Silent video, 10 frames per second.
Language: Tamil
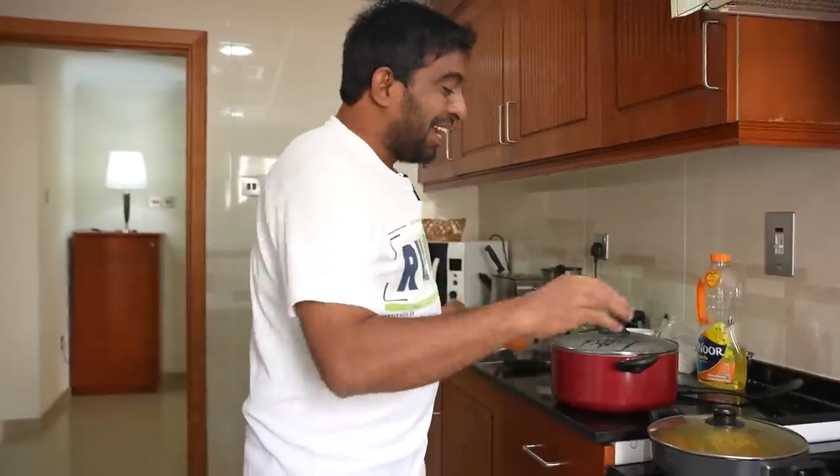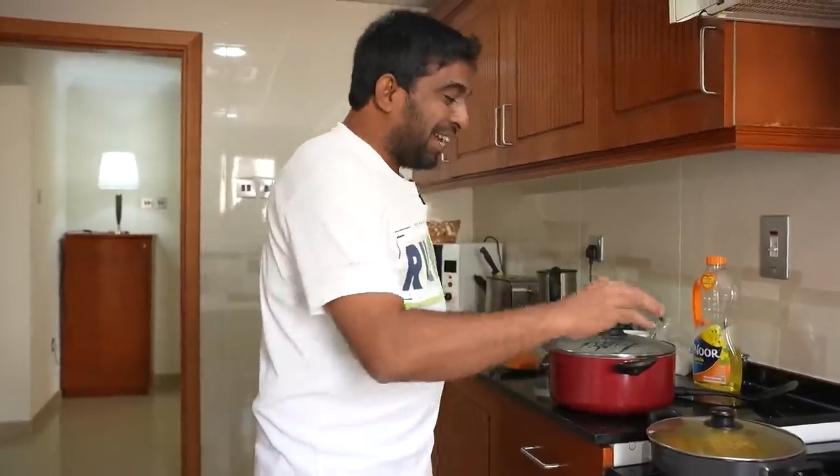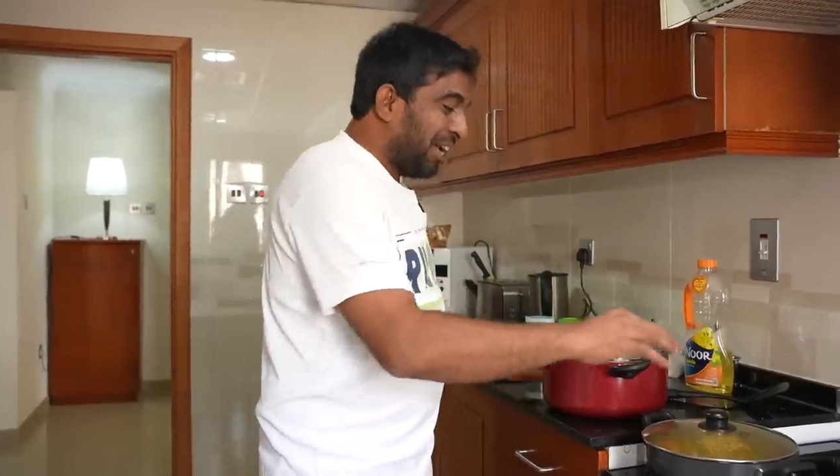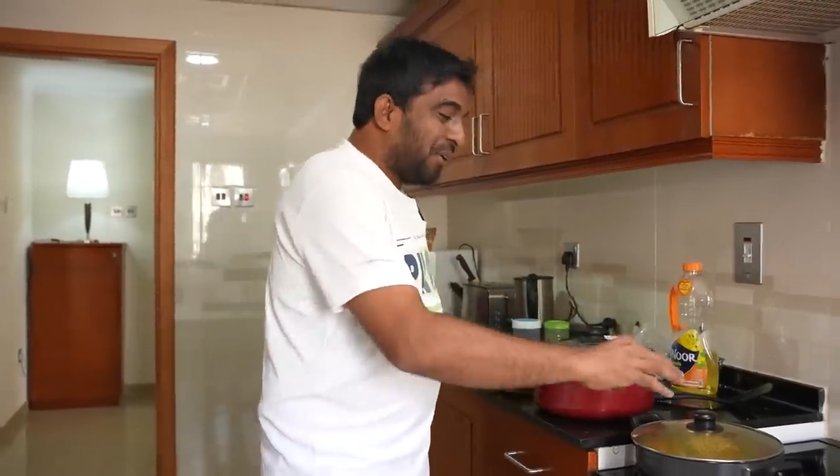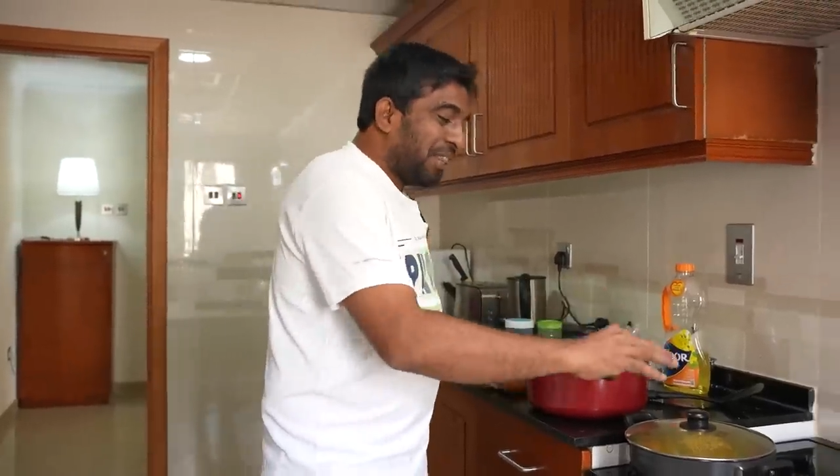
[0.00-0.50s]

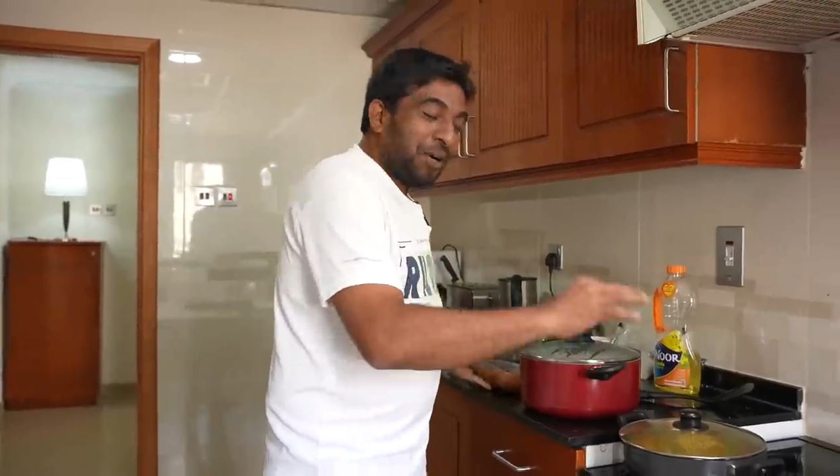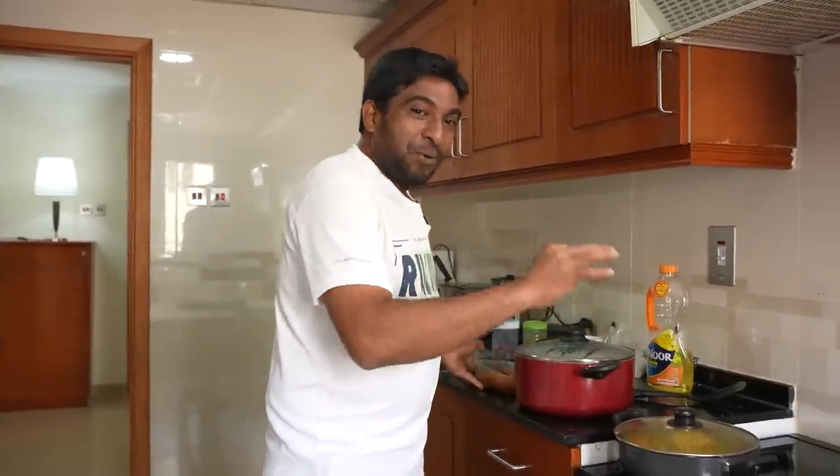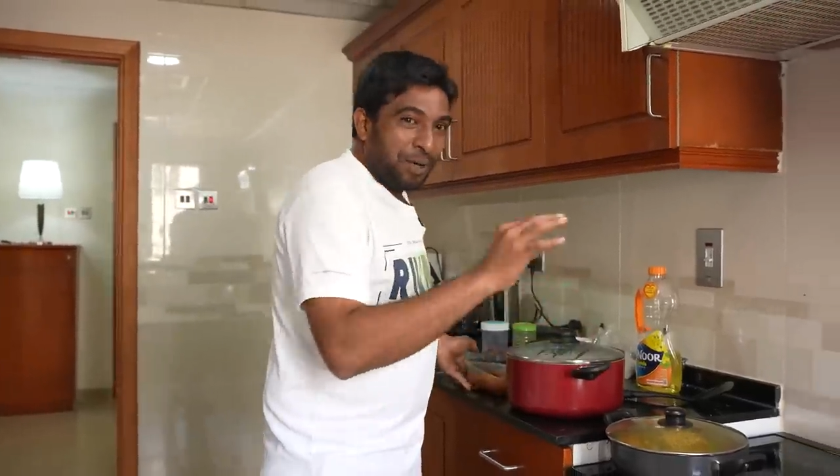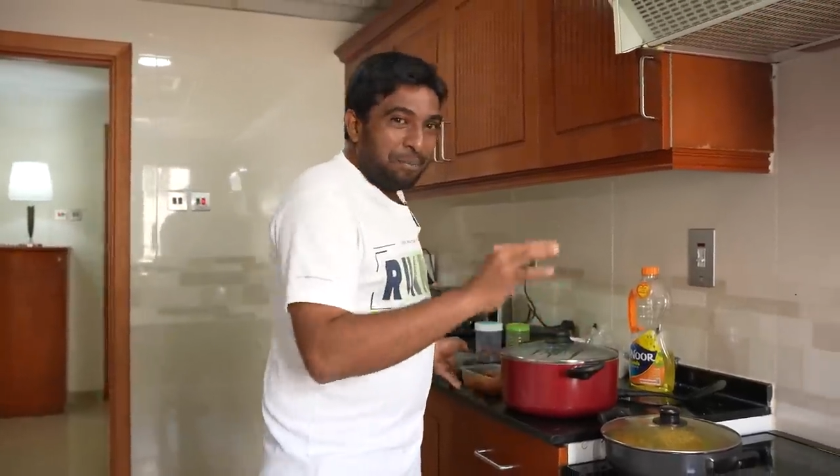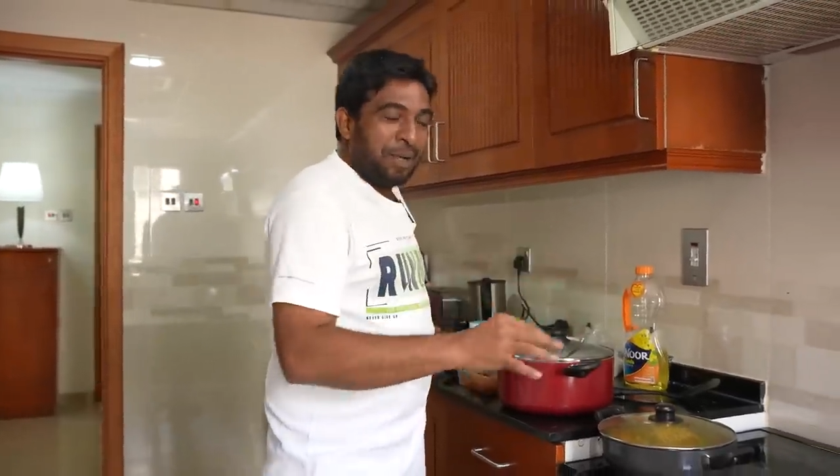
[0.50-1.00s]
நீங்களும் இந்த
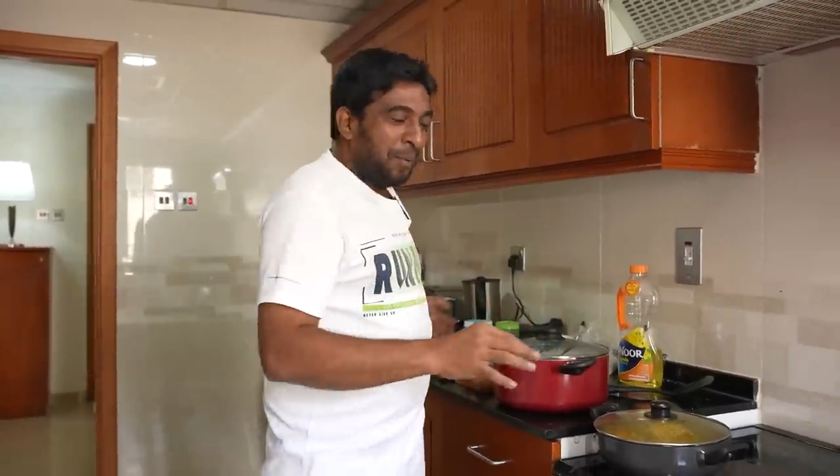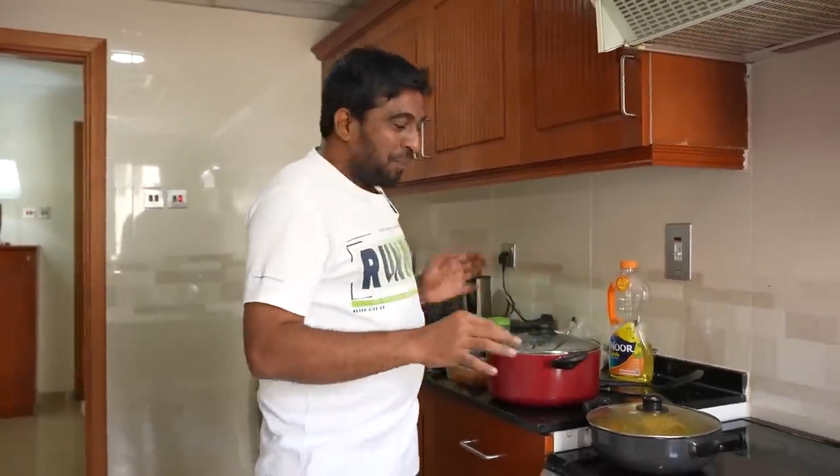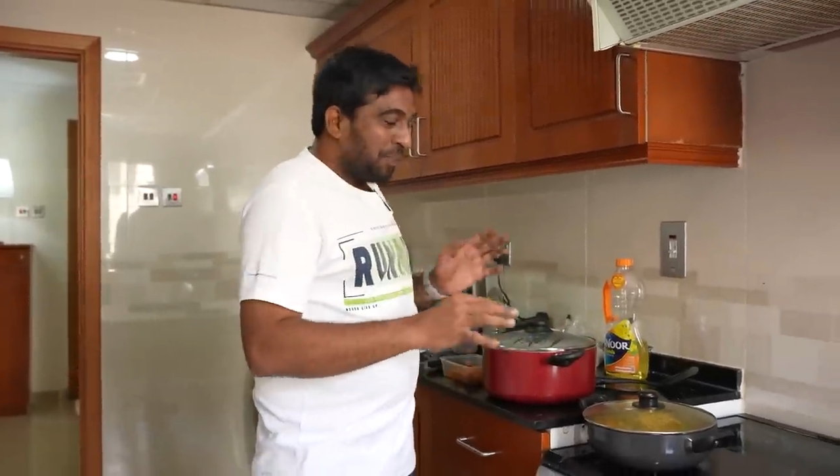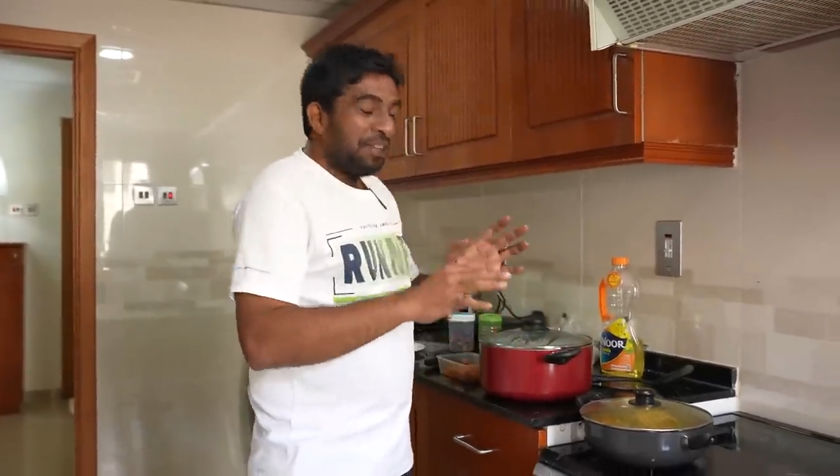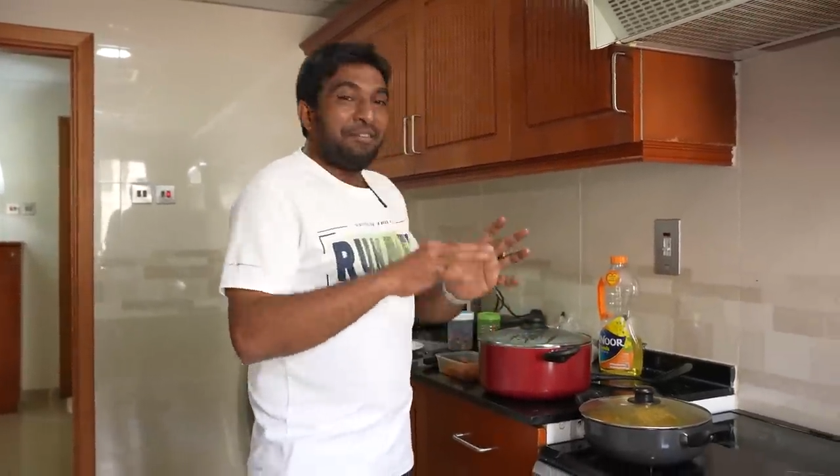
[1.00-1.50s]
குழம்பை
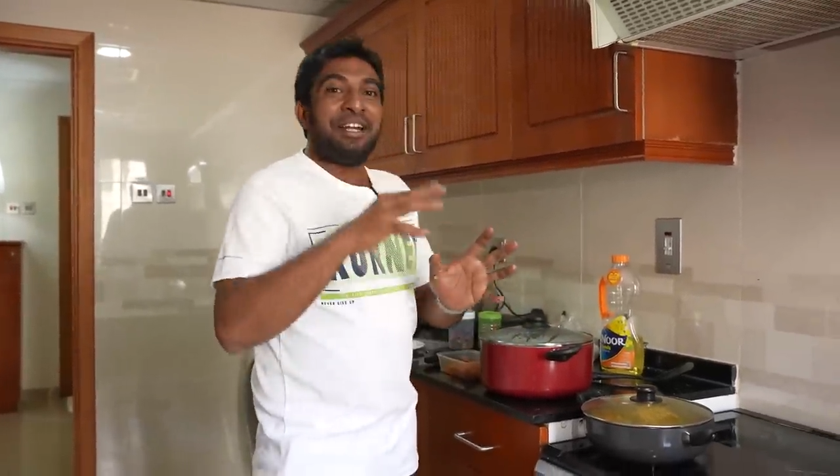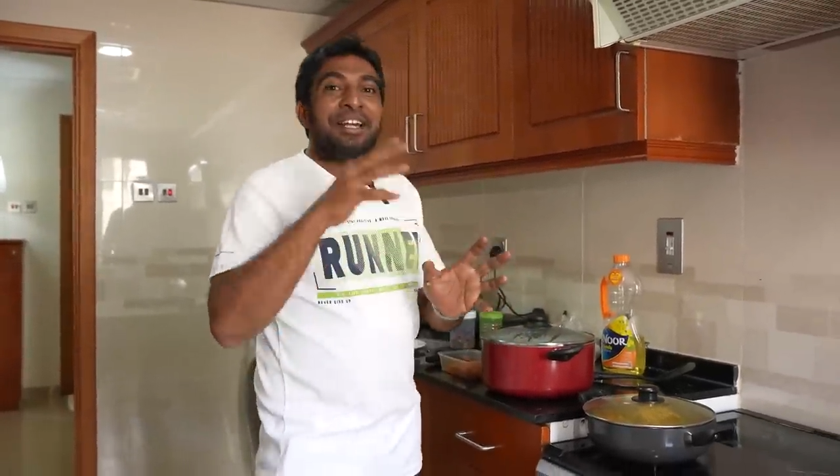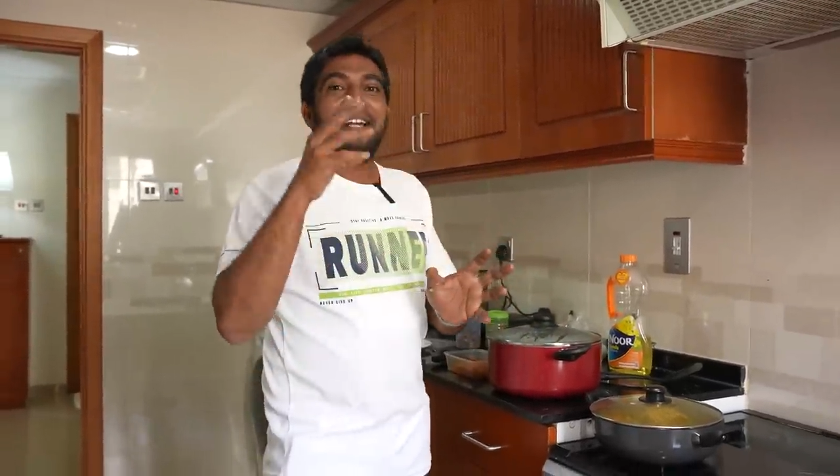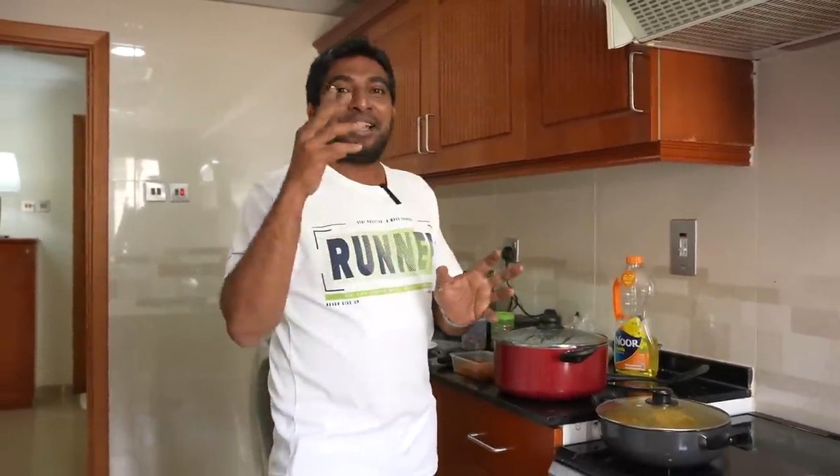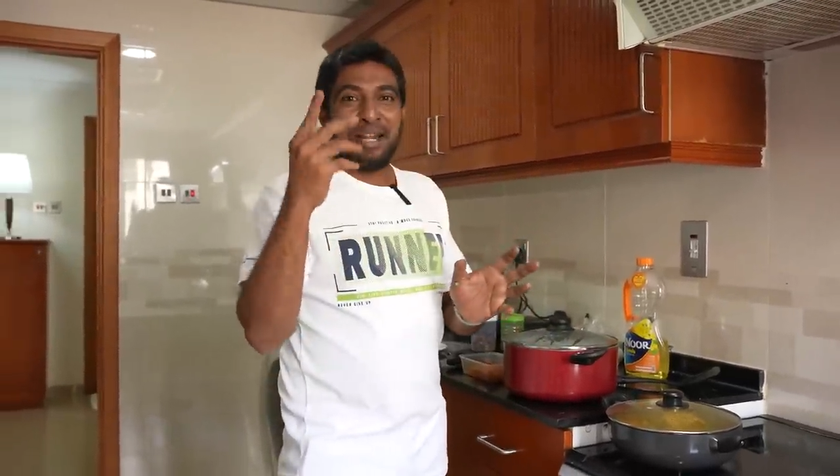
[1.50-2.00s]

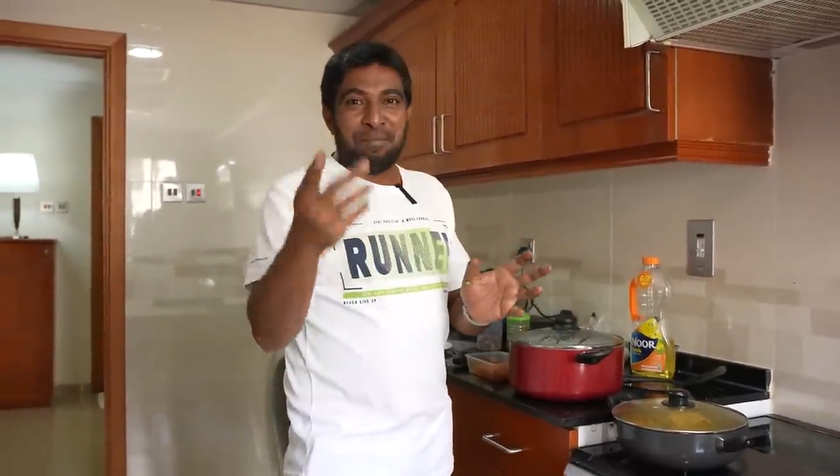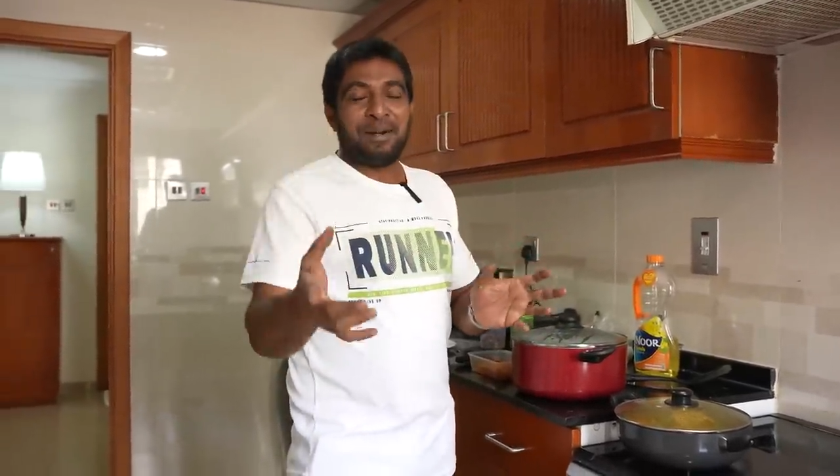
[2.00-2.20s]
வீட்டில் ட்ரை